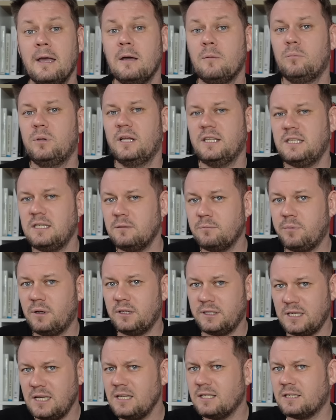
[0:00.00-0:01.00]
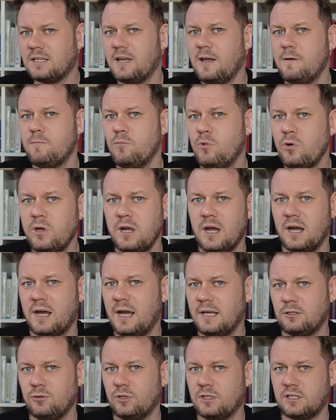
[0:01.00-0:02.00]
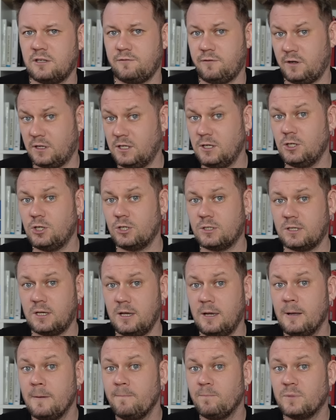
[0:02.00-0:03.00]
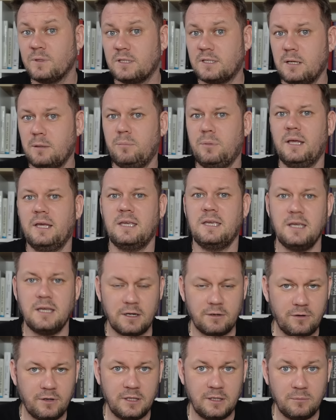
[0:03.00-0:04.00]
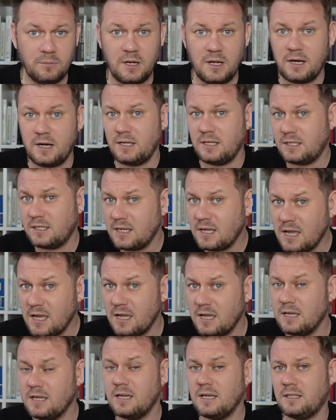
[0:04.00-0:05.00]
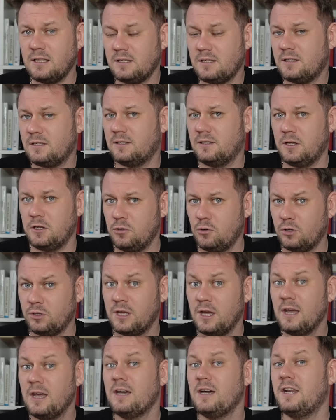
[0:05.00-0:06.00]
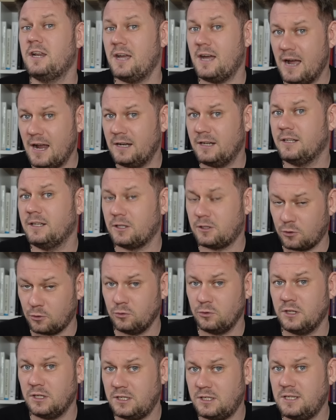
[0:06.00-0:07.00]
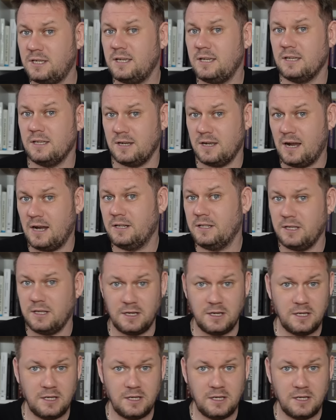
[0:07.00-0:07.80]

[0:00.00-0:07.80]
Балтийское море оказывается фактически заблокированным для России, и это создает реальные трудности и реальные